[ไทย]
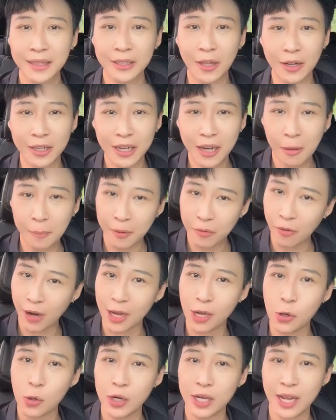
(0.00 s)
ตอนที่เราเป็นวั
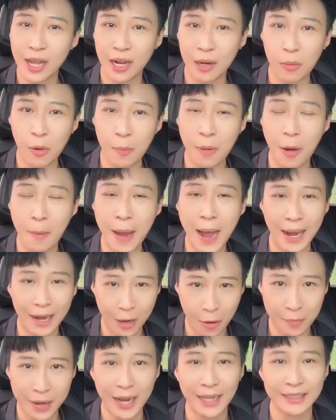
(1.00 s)
ยรุ่นเนี่ยระบบเผาผลาญ
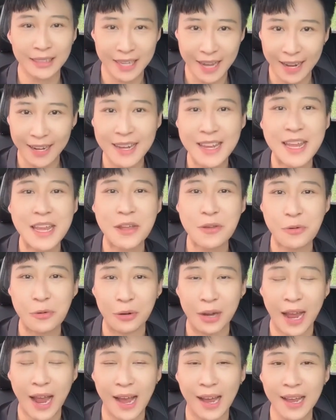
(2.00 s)
เรามันอาจจะยังดีอยู่
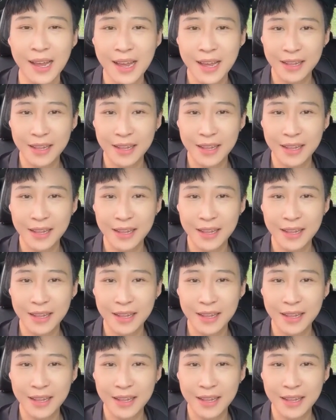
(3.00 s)
นะคะ